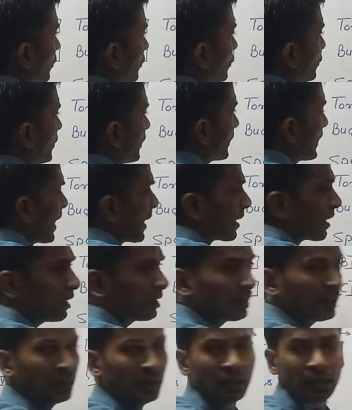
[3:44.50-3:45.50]
इसे क्या
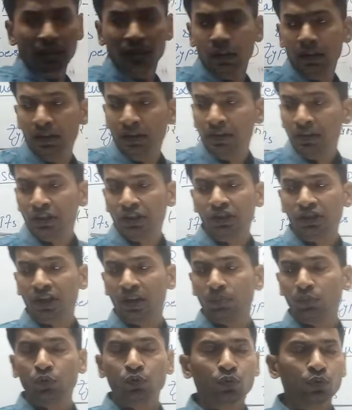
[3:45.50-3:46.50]
कहते हैं
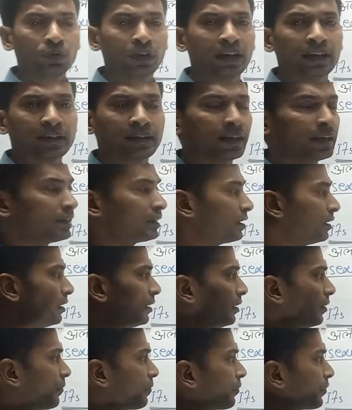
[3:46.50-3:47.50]
इसे मुकुलन कहते
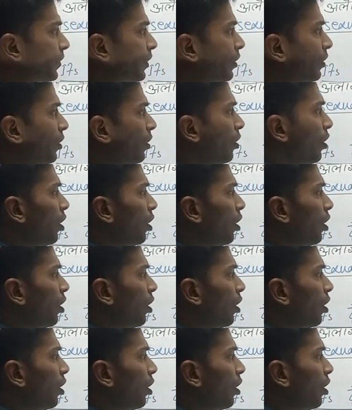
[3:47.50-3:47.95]
हैं